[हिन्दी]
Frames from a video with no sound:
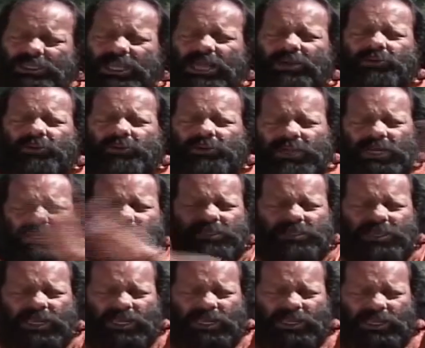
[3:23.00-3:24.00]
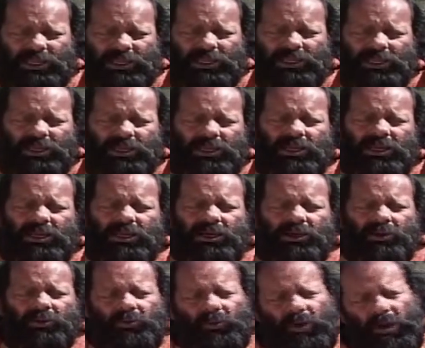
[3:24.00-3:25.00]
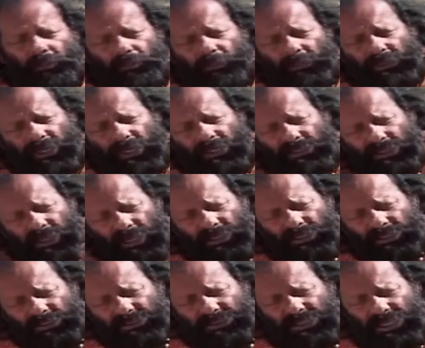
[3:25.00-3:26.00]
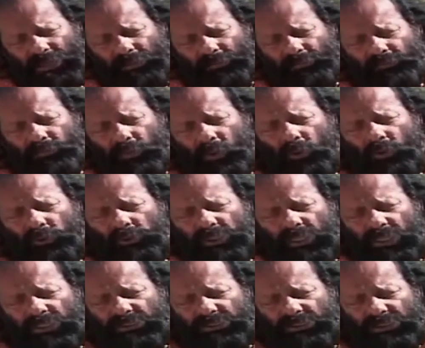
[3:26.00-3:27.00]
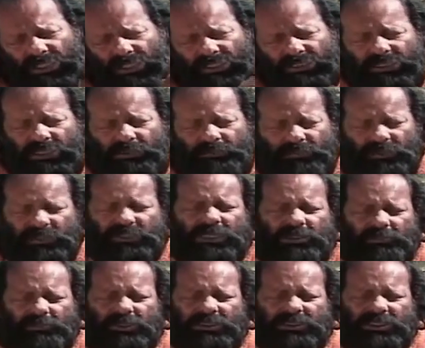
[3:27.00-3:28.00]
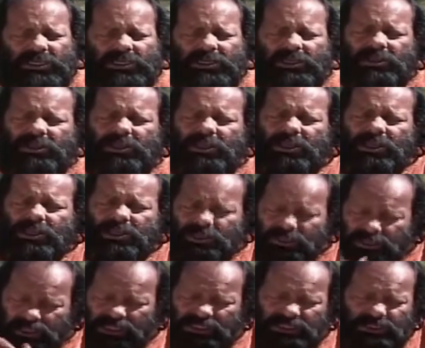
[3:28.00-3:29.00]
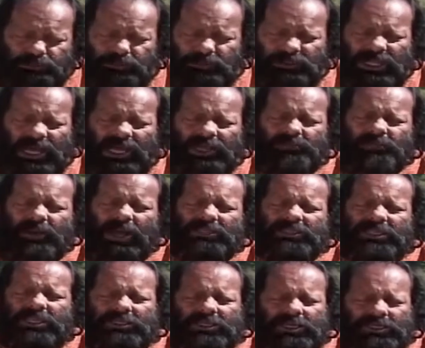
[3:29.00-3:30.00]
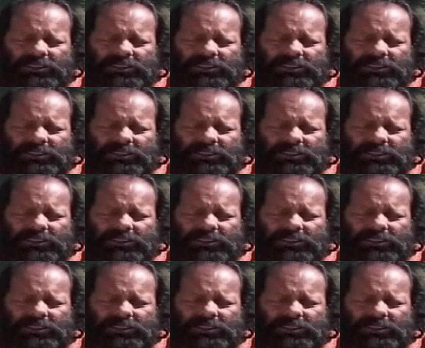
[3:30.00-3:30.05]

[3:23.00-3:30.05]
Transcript: गीता को रट गए हैं वो अपने ढंग से बहुत अच्छी अच्छी मीठी मीठी रस प्रधान बातें